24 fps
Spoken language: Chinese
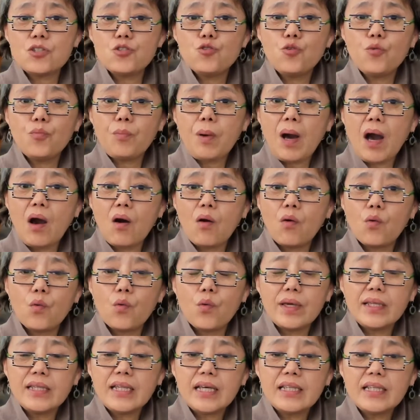就跑
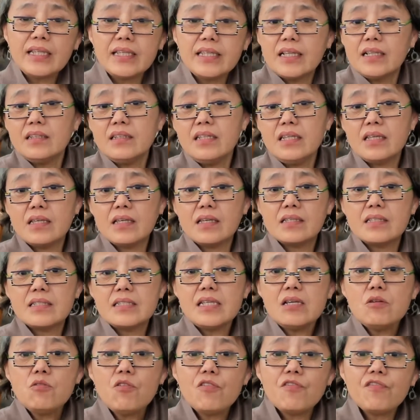回他的营地，
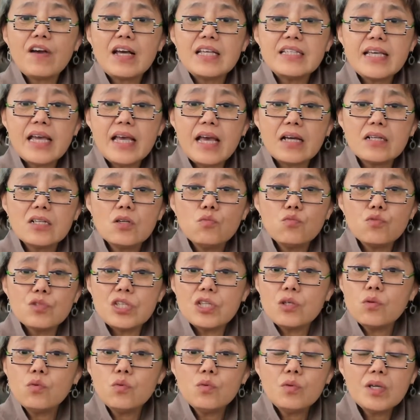结果发现啊，这武器
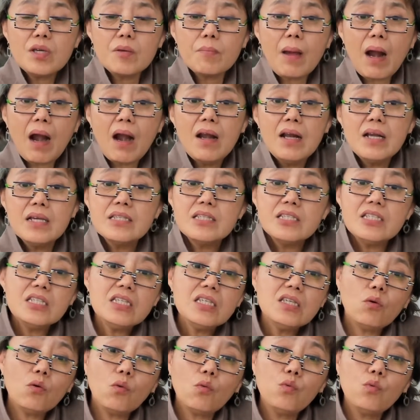库里边
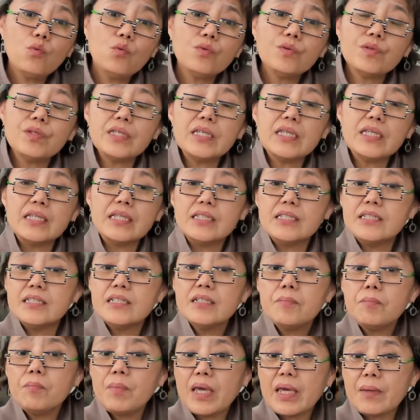几乎已
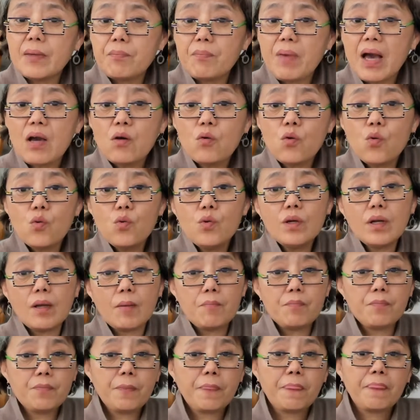经被搬空了。
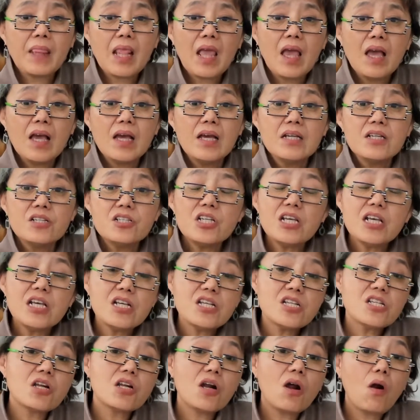这
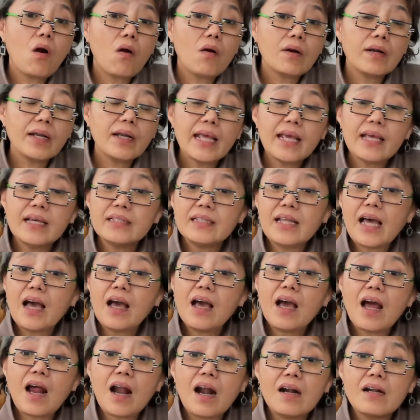时候那个
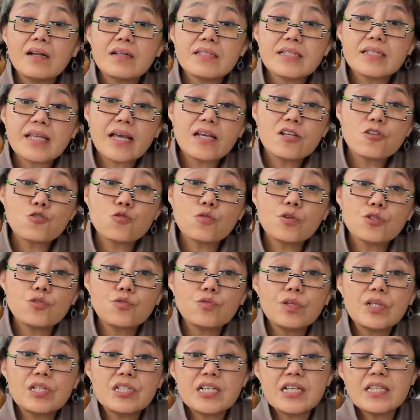男孩才说出
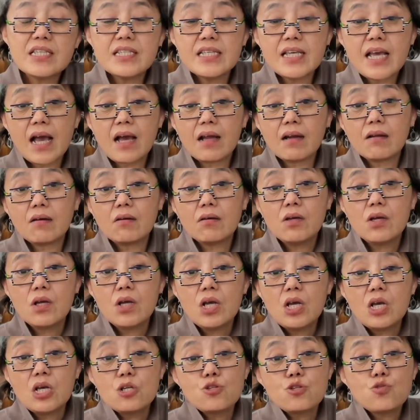了真相了，
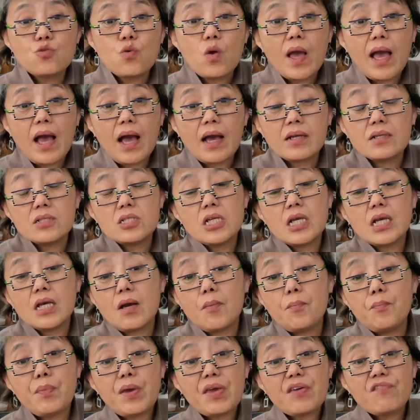说呀，这个
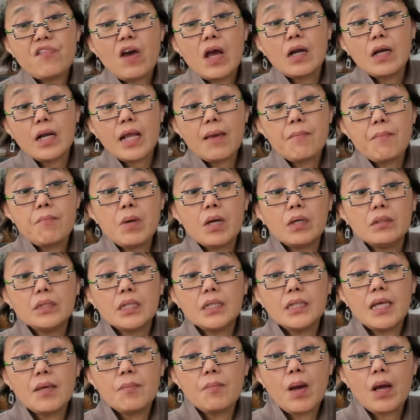北方联盟的
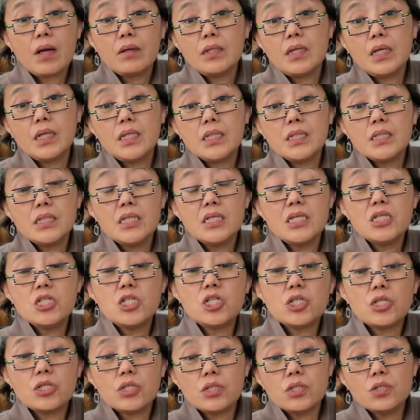那帮人一
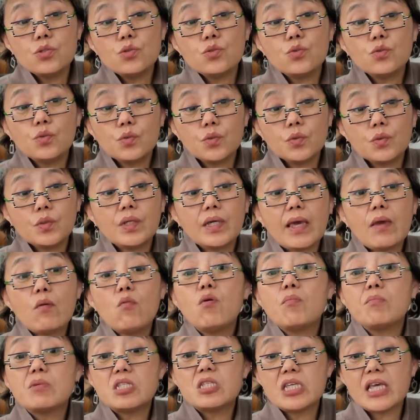直就给
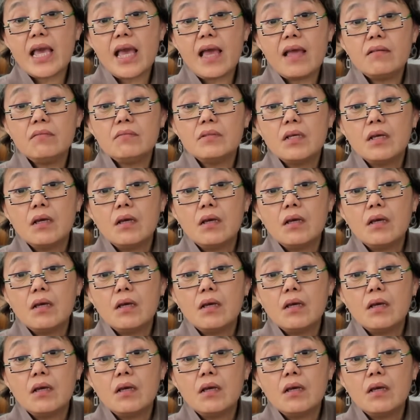我们钱。